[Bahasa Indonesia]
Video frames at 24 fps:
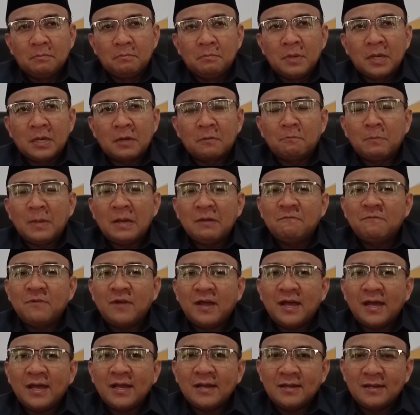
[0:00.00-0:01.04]

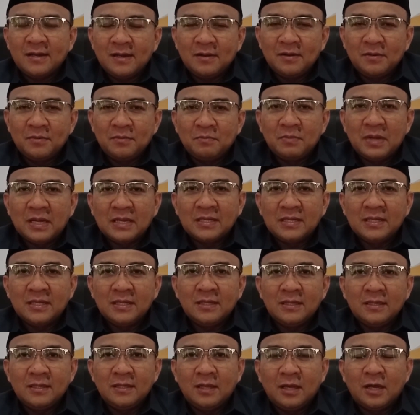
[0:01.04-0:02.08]
bermanfaat
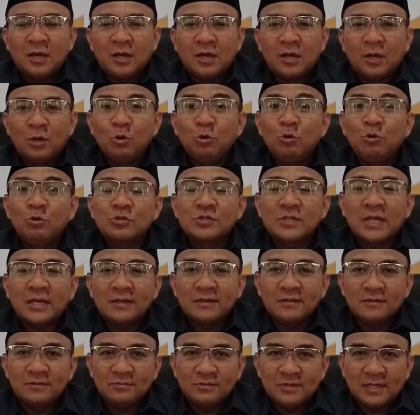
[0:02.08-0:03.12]
bagi uh, lulusan
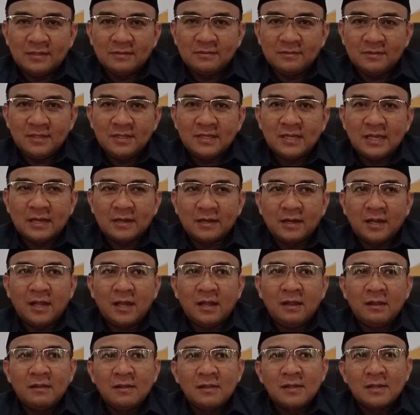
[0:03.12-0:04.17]
itu nanti karena